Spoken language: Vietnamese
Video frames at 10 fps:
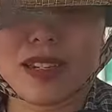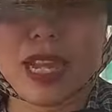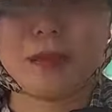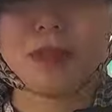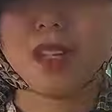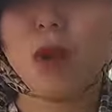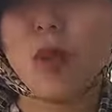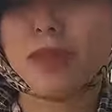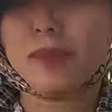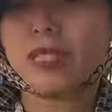Cặp thì có
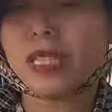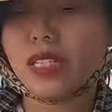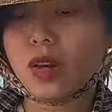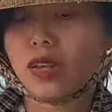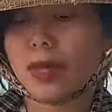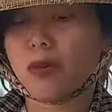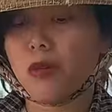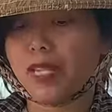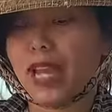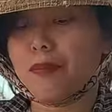hoành 19, còn cặp có
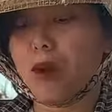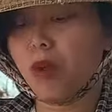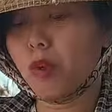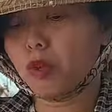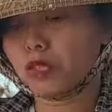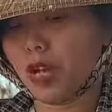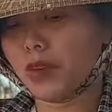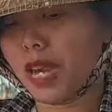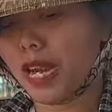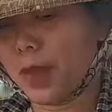hoành 21 luôn. Sổ
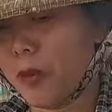đế là